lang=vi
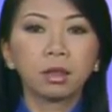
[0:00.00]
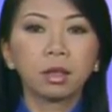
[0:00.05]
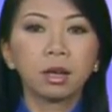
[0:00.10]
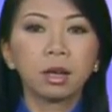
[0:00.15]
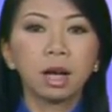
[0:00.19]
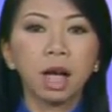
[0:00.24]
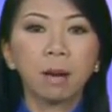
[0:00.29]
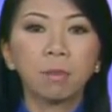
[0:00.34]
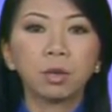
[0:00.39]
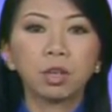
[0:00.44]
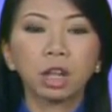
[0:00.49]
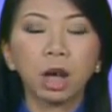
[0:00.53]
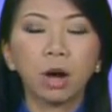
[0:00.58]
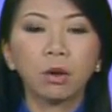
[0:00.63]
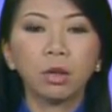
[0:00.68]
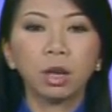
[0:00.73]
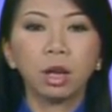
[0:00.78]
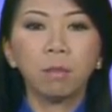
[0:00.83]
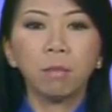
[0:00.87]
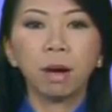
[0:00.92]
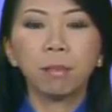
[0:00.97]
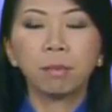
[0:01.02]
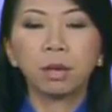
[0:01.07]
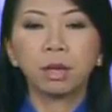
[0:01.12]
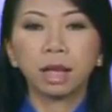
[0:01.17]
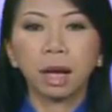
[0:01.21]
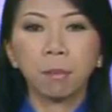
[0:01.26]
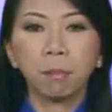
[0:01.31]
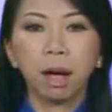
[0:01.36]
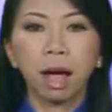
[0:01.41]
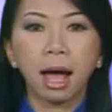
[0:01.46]
Từ 26 cho đến 30
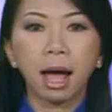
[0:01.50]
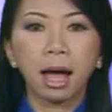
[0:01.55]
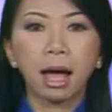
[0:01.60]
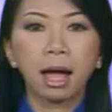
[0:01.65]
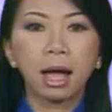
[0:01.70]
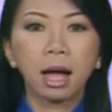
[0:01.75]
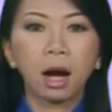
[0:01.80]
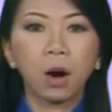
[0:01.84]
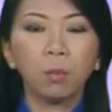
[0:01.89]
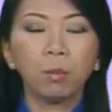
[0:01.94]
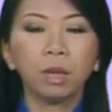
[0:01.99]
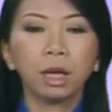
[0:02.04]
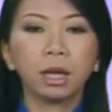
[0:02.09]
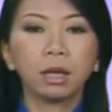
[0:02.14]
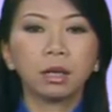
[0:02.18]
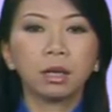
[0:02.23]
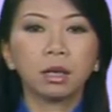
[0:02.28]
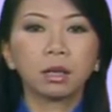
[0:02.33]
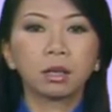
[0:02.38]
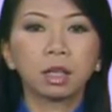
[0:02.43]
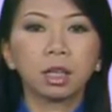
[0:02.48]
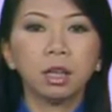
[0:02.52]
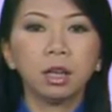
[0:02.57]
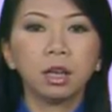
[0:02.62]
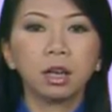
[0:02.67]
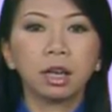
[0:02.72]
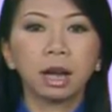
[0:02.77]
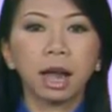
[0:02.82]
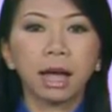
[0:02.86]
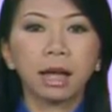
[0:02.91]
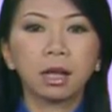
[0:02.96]
tháng 3, ông Diễn được những
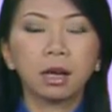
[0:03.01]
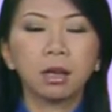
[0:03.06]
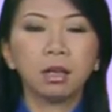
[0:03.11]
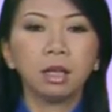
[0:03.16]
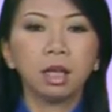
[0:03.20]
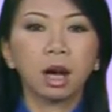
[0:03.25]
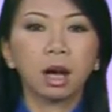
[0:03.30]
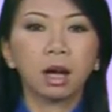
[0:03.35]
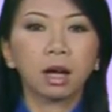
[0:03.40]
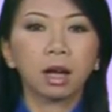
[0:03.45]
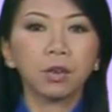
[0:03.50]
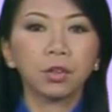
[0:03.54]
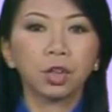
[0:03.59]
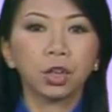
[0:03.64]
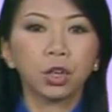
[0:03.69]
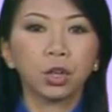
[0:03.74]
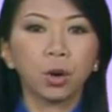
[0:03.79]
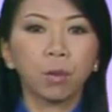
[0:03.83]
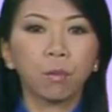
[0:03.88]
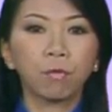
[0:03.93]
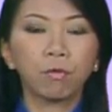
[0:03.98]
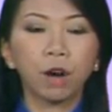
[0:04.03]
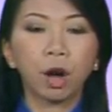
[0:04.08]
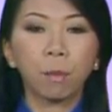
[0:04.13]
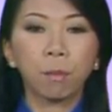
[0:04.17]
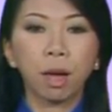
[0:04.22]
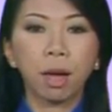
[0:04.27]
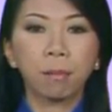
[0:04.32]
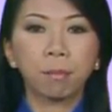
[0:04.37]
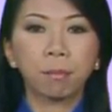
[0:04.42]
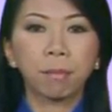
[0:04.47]
người này hướng dẫn cách sử dụng
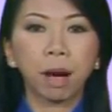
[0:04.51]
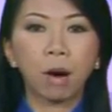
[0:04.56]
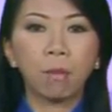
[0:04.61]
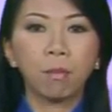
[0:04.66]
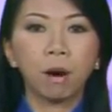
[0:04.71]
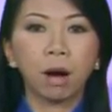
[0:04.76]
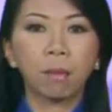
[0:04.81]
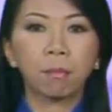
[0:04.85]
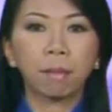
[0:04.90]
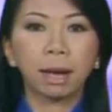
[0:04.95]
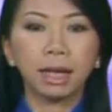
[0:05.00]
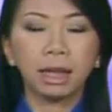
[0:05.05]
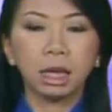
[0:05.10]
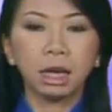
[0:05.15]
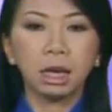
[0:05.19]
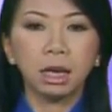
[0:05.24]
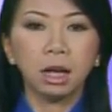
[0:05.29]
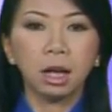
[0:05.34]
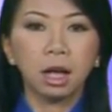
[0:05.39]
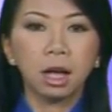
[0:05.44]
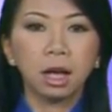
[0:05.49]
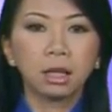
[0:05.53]
phần mềm bảo mật máy tính,